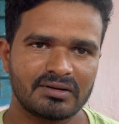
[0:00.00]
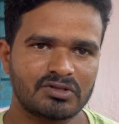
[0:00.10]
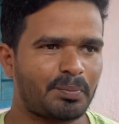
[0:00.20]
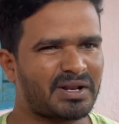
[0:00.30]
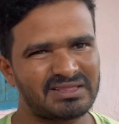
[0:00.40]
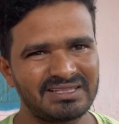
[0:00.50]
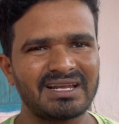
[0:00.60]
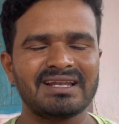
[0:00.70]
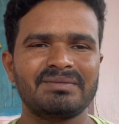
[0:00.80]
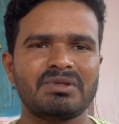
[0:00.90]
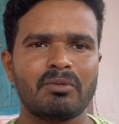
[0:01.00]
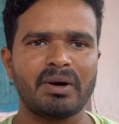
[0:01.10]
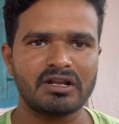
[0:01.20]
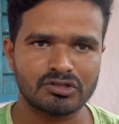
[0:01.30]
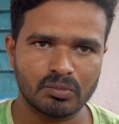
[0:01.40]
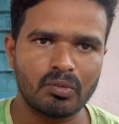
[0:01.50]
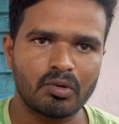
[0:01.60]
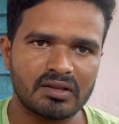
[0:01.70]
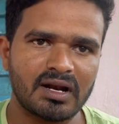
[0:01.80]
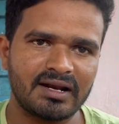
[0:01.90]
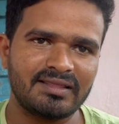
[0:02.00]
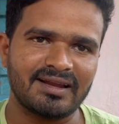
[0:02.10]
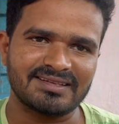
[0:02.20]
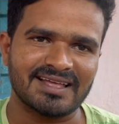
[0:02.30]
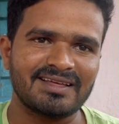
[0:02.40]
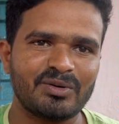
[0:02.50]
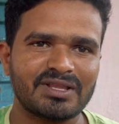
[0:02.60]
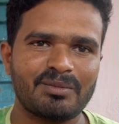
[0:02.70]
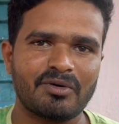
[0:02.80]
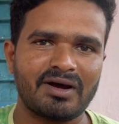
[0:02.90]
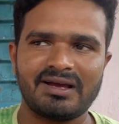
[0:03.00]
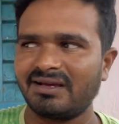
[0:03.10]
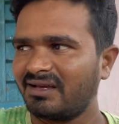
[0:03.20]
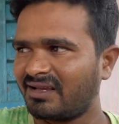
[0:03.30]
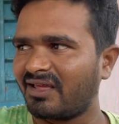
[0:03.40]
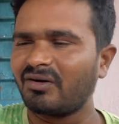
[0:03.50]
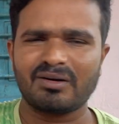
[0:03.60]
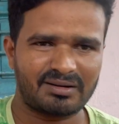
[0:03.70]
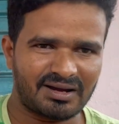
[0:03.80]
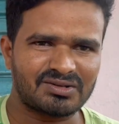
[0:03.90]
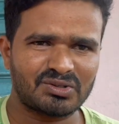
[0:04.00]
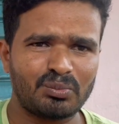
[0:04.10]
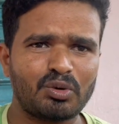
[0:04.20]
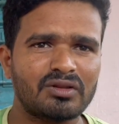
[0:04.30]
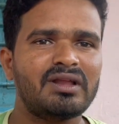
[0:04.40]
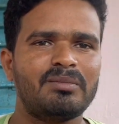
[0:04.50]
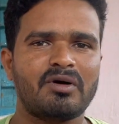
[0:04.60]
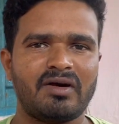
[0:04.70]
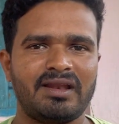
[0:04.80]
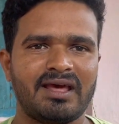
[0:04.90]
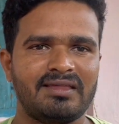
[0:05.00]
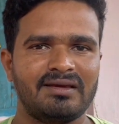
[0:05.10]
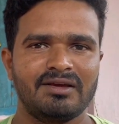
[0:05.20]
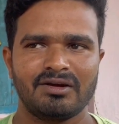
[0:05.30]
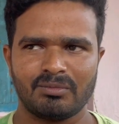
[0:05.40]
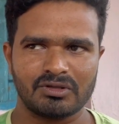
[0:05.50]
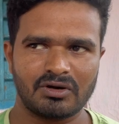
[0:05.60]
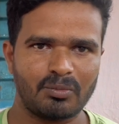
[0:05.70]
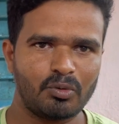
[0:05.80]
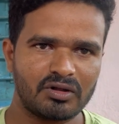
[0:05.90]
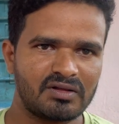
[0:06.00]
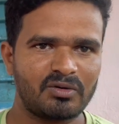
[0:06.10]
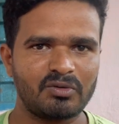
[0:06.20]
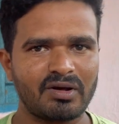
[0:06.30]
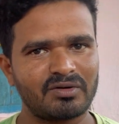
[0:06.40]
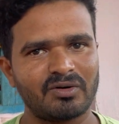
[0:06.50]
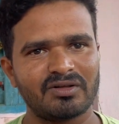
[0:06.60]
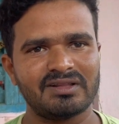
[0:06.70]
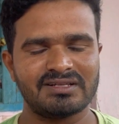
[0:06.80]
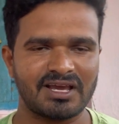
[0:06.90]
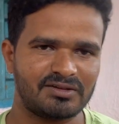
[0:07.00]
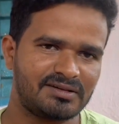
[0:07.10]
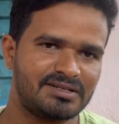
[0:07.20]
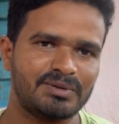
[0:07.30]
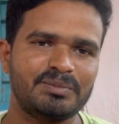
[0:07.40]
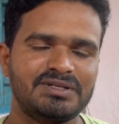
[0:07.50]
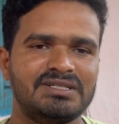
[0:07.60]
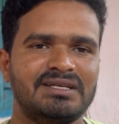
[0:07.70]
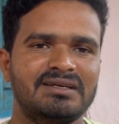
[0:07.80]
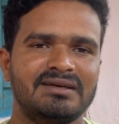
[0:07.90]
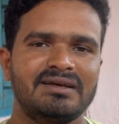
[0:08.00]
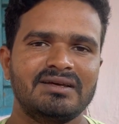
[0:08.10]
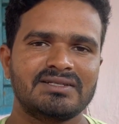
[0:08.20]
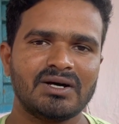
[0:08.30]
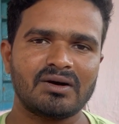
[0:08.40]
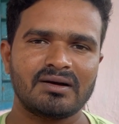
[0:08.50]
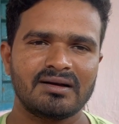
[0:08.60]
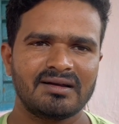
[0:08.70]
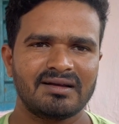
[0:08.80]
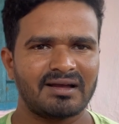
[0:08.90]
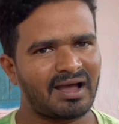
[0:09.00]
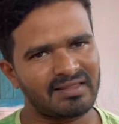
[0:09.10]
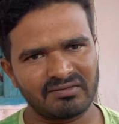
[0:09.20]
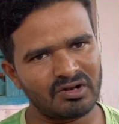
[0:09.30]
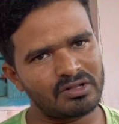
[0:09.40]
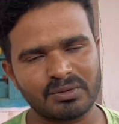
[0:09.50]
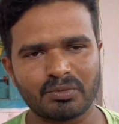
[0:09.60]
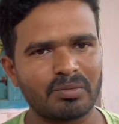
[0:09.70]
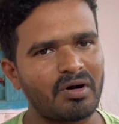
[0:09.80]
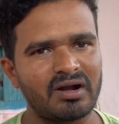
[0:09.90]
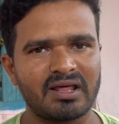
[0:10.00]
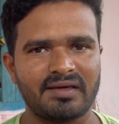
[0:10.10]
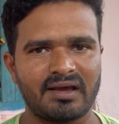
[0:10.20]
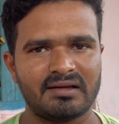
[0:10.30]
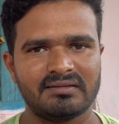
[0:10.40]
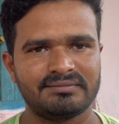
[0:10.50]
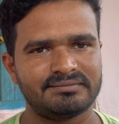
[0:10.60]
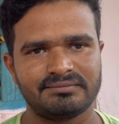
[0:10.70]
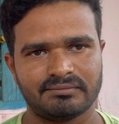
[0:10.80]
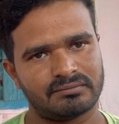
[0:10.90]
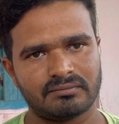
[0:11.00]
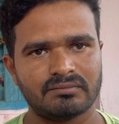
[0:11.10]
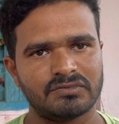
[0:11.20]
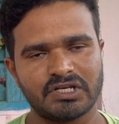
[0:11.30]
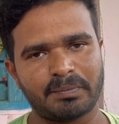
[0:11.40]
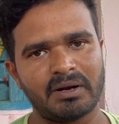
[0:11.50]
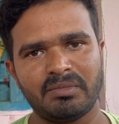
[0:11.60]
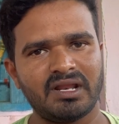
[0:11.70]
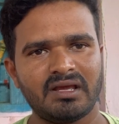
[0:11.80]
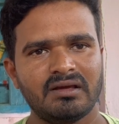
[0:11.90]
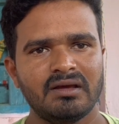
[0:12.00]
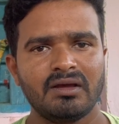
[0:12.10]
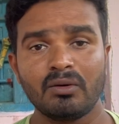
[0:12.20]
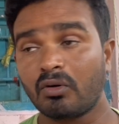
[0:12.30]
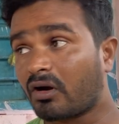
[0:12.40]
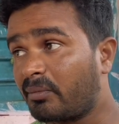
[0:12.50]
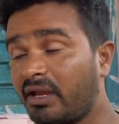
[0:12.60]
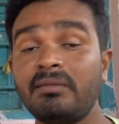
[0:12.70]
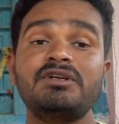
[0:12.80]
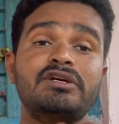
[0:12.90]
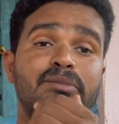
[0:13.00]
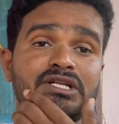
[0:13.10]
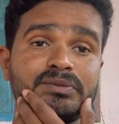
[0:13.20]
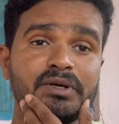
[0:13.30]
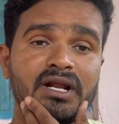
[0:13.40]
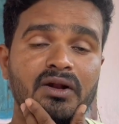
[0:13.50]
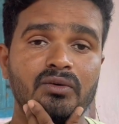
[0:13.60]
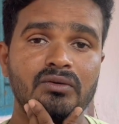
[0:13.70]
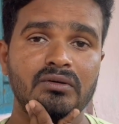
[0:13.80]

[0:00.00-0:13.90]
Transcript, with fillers: సో ప్రతిదీ ఎట్లా చెప్తాం అబ్బాయి నేను సుబ్బు మూడు వందలు అడిగింది అంటే సంతకు పోతాను బావా ఏదో ఖర్చుకు మూడు వందలు ఇవ్వవా అని అది మొత్తం ఒక మూడు వందలు కొట్టి మనకు రెండు వందలు ఇచ్చి ఐదు వందలు ఇచ్చి పంపించి సో అది వీడియోలో చెప్పుకుంటే బాగుంటుందా చెప్పండి మీరే ఇంకొక మెయిన్ విషయం మర్చిపోయినాను